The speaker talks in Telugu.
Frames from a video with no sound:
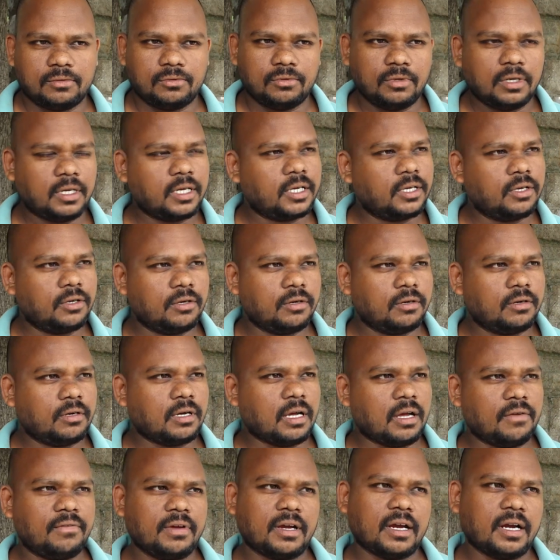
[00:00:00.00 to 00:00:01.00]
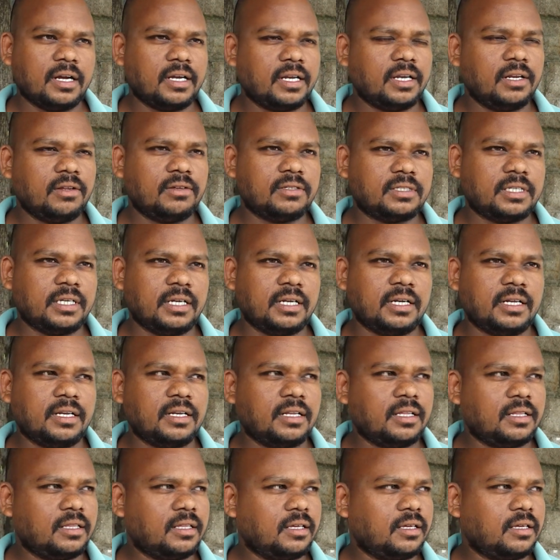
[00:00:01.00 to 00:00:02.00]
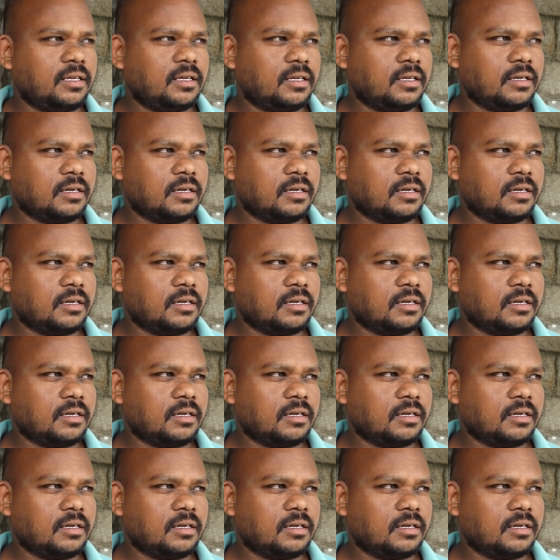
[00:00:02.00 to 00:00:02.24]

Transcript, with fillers: ఉన్నాయో అవి కంటిన్యూ చేయడం అనేది